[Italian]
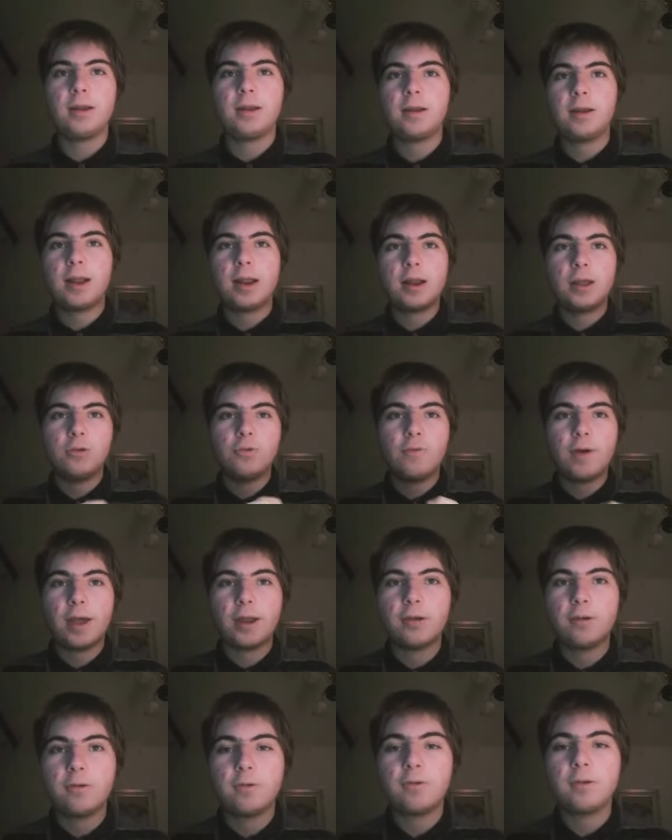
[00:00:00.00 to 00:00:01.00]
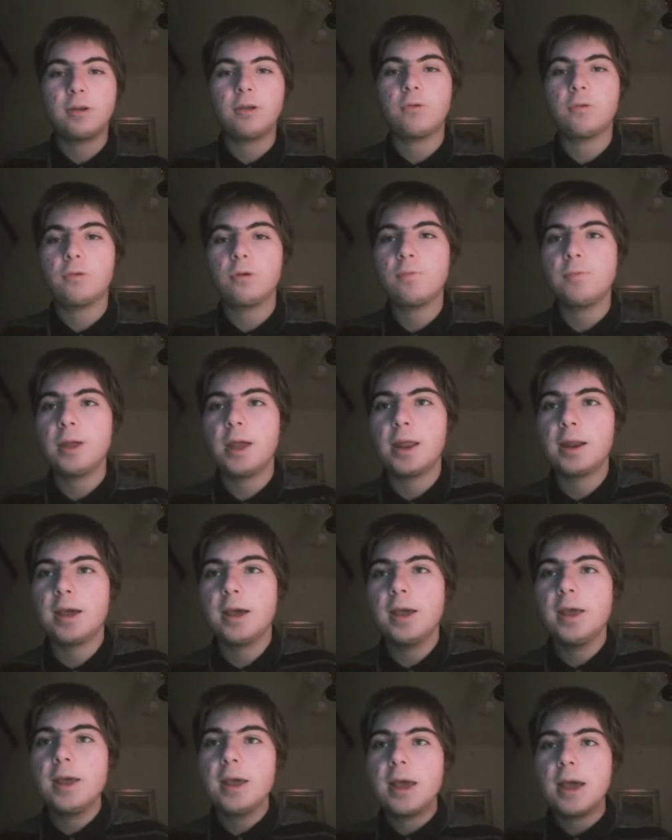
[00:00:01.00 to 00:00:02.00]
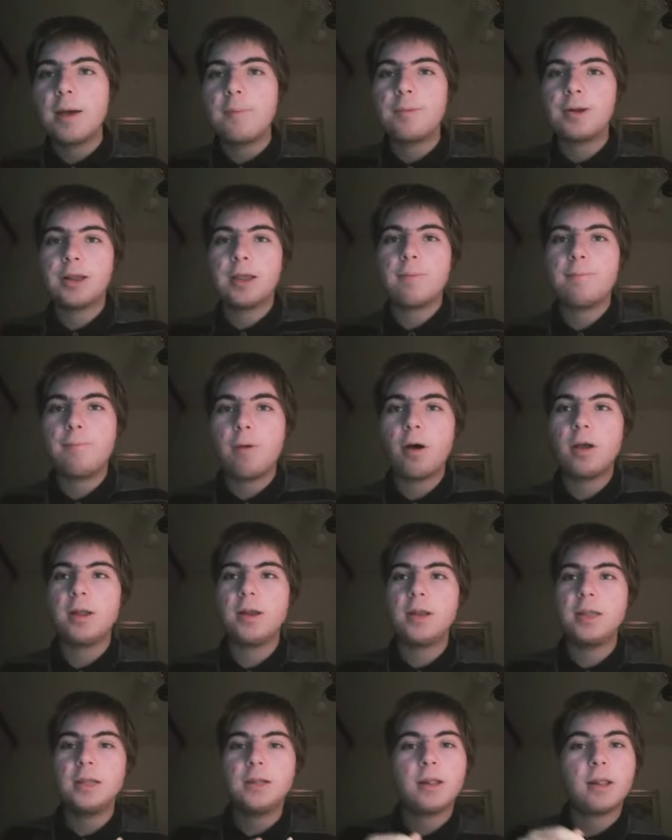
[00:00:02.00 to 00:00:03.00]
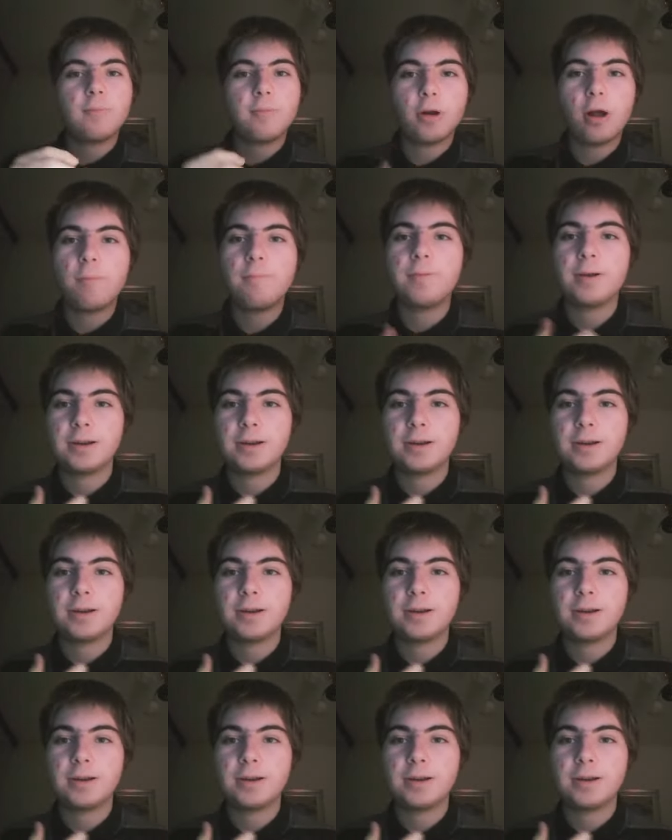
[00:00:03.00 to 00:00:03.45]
dalla Juventus in contropiede, perché poi l'Inter però